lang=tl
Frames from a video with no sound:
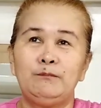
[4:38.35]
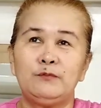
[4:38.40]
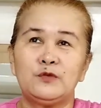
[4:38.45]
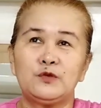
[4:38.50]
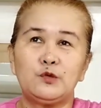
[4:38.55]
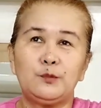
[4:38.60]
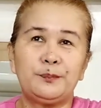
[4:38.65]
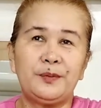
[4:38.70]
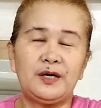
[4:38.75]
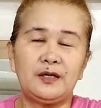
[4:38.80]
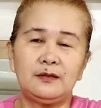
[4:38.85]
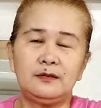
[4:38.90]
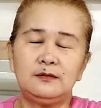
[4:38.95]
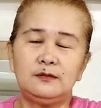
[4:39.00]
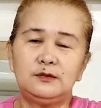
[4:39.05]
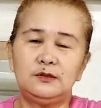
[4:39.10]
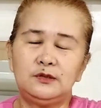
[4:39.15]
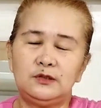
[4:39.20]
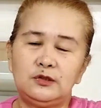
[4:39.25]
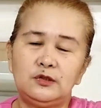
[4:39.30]
So
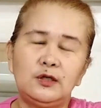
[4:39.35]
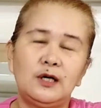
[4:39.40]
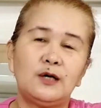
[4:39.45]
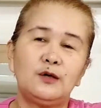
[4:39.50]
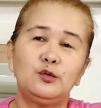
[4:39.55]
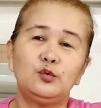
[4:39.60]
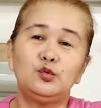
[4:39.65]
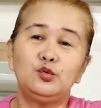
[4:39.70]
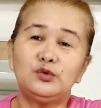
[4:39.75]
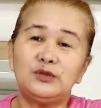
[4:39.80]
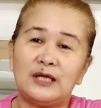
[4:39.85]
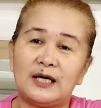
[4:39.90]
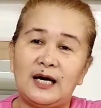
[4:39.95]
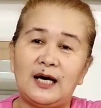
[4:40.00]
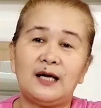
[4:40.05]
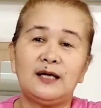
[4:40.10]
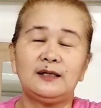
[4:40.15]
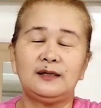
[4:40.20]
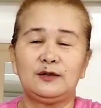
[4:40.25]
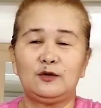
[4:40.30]
parang yun ang
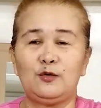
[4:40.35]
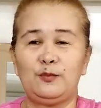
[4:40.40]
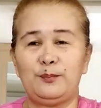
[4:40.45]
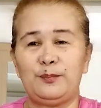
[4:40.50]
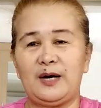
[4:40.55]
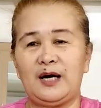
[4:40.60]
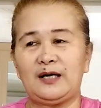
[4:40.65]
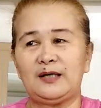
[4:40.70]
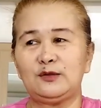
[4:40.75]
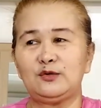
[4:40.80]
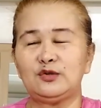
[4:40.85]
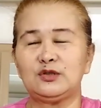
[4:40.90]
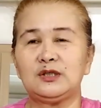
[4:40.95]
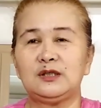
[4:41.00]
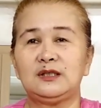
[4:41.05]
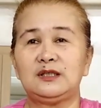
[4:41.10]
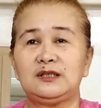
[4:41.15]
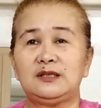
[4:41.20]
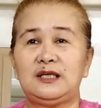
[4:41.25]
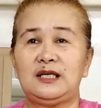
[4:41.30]
una kung bakit ko
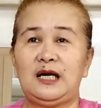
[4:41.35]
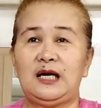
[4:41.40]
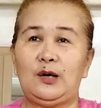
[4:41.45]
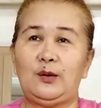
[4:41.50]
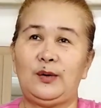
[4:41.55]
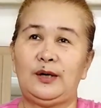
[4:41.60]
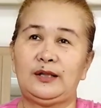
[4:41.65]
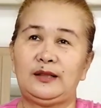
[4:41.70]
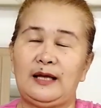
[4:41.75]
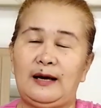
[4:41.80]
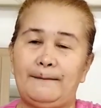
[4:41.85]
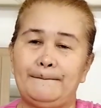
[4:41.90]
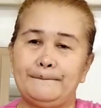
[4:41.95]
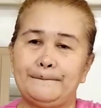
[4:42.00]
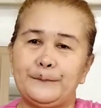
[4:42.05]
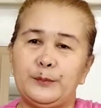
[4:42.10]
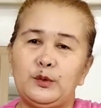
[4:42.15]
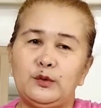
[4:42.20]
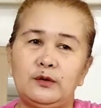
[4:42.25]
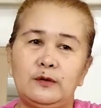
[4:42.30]
siya tinawag na
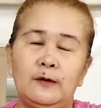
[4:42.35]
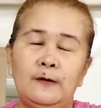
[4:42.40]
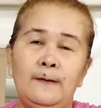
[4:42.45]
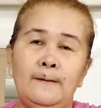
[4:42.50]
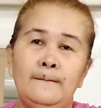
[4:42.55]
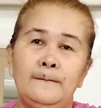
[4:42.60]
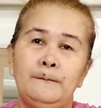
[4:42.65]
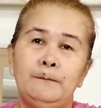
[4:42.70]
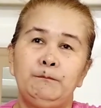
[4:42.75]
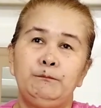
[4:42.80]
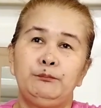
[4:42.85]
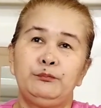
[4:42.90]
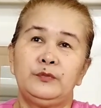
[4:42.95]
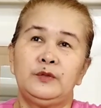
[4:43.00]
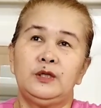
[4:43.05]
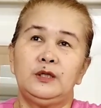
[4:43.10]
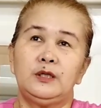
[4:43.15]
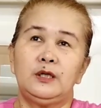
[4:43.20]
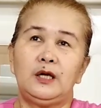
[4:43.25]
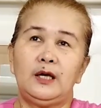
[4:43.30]
ampon.
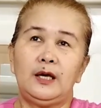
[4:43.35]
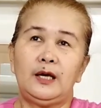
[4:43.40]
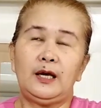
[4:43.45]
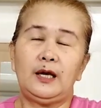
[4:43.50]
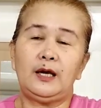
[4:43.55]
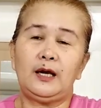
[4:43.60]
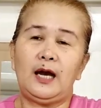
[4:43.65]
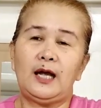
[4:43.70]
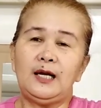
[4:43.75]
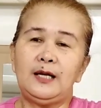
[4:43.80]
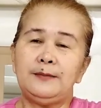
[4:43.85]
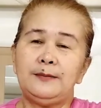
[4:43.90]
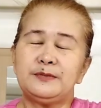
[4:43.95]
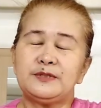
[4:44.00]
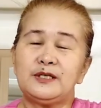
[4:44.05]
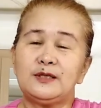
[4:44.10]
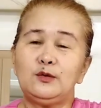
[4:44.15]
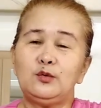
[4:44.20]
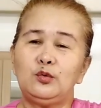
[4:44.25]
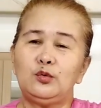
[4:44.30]
Eh, alam
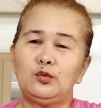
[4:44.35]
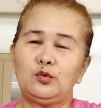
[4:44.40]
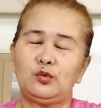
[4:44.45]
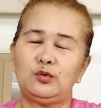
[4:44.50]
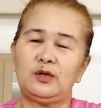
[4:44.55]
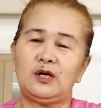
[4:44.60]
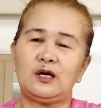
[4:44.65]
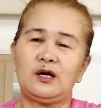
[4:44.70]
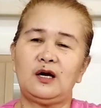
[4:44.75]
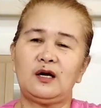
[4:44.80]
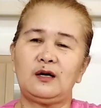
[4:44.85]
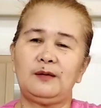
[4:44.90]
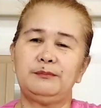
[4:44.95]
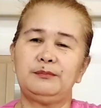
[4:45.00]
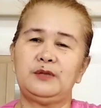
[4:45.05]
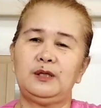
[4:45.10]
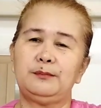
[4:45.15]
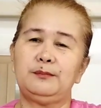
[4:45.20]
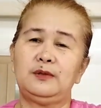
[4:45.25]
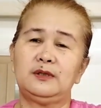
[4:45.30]
siguro,
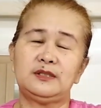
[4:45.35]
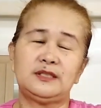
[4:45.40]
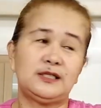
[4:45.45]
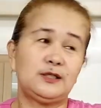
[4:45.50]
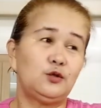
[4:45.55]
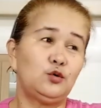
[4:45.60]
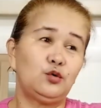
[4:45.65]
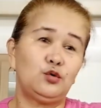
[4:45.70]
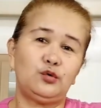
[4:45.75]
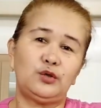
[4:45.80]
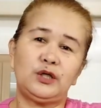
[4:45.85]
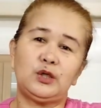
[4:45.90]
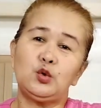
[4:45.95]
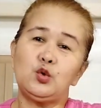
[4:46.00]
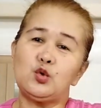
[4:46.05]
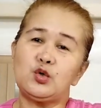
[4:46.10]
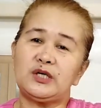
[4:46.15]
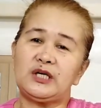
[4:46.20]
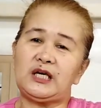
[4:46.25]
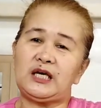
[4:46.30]
nararamdaman siguro ni
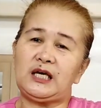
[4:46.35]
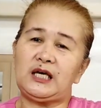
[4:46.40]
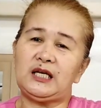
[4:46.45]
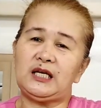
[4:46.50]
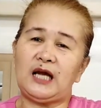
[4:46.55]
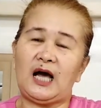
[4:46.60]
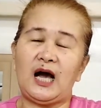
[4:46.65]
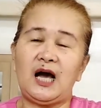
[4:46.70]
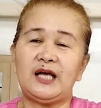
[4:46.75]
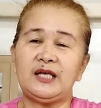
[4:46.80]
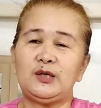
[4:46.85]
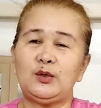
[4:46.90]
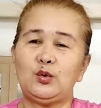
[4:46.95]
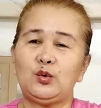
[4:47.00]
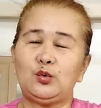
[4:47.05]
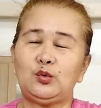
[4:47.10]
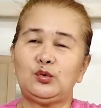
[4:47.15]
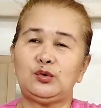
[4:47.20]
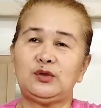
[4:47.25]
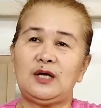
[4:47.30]
Cookie na ayaw
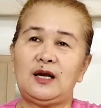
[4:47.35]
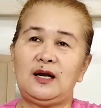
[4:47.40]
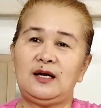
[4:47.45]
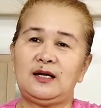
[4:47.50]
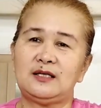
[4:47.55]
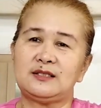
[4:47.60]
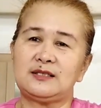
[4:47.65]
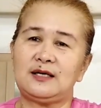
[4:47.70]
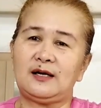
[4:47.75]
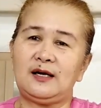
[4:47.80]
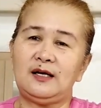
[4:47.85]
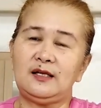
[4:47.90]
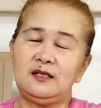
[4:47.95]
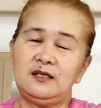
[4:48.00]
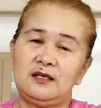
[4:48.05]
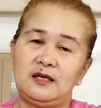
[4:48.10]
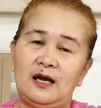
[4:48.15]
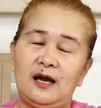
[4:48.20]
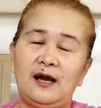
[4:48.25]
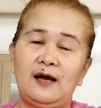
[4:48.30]
ko talaga sa
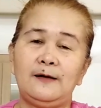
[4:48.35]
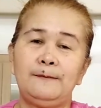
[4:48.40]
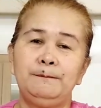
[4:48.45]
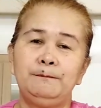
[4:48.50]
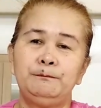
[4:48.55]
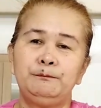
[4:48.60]
kanya.